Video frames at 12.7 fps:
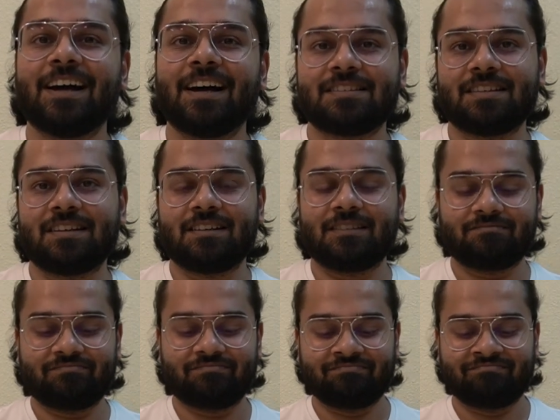अच्छा
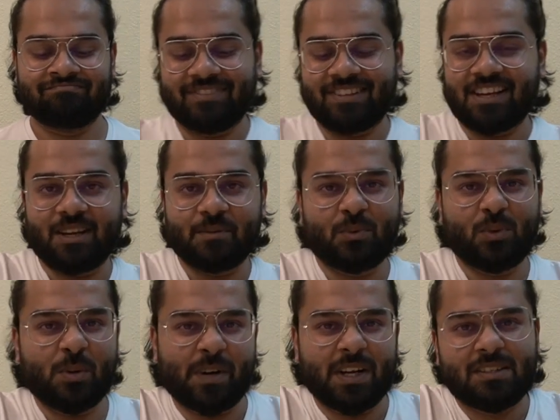कह रही पूरे
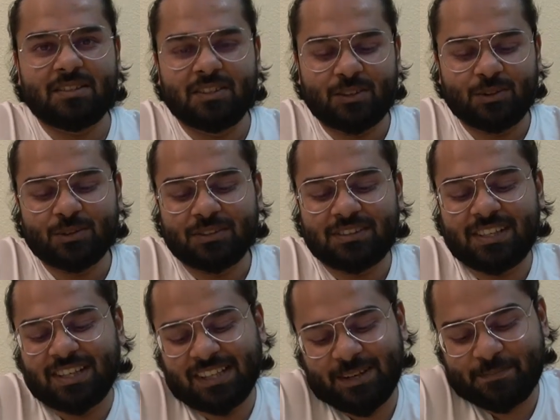पाँच सौ नहीं दूँ
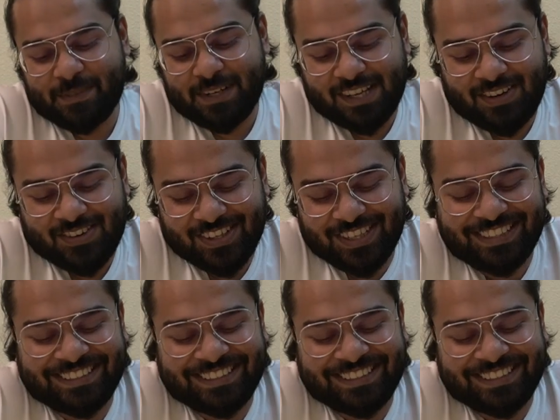दे दें अम्मा क्या होगी